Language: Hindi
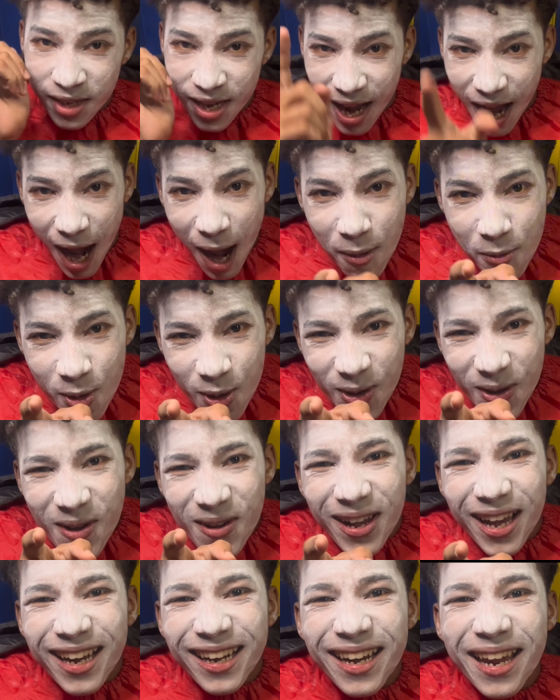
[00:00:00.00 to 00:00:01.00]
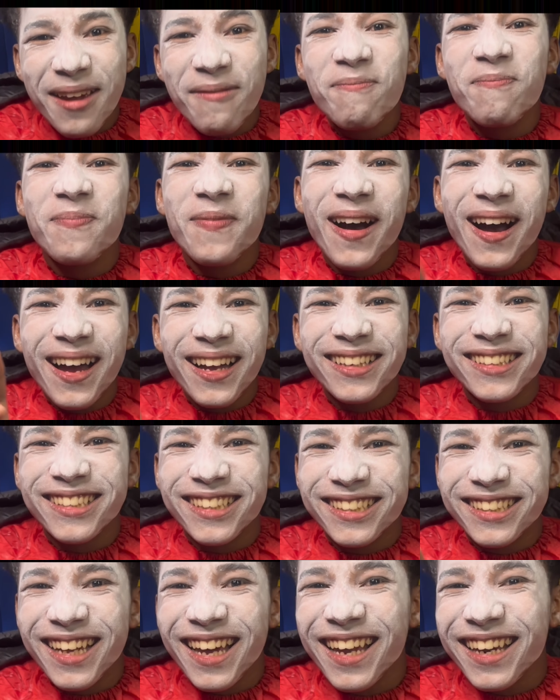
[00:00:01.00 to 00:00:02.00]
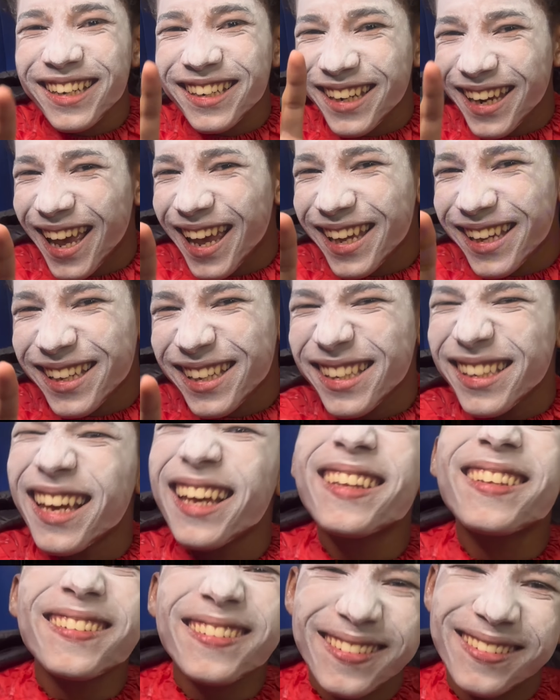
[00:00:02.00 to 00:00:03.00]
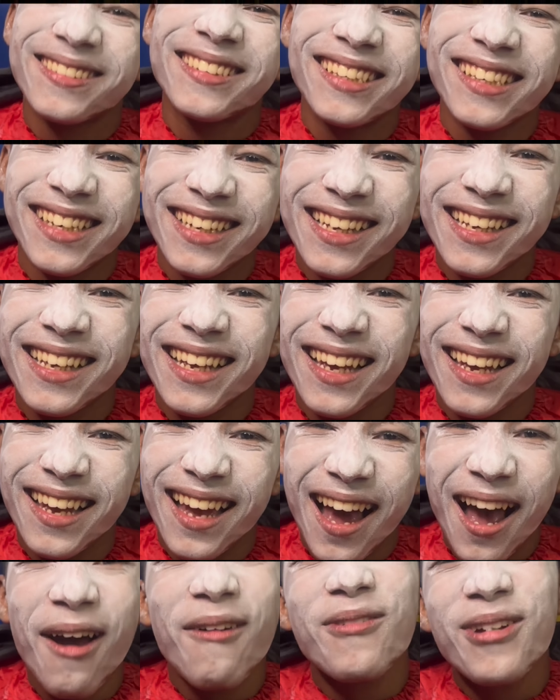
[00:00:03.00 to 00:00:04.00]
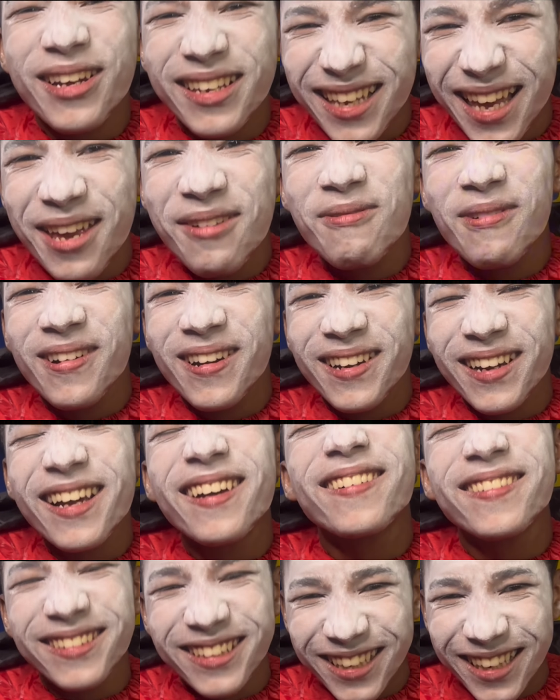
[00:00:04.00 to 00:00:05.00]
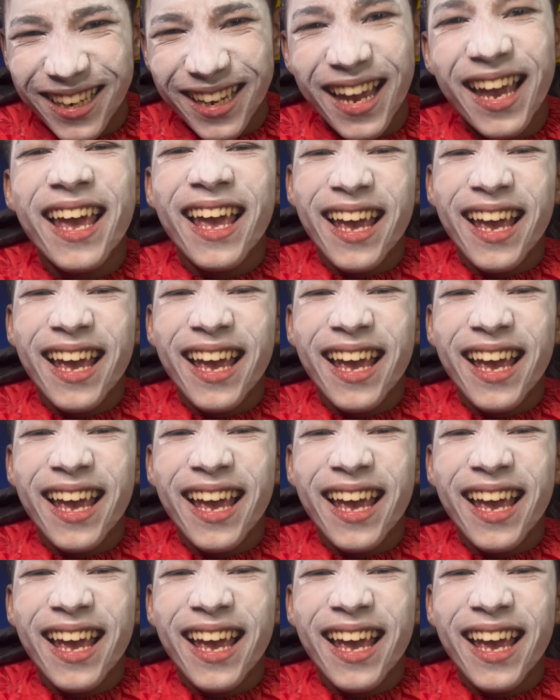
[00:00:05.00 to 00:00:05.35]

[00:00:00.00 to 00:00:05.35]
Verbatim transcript: आप लोगों को करना हजार लाइक ये तो कुछ नहीं है आप लोग यही बोलोगे कुछ नहीं है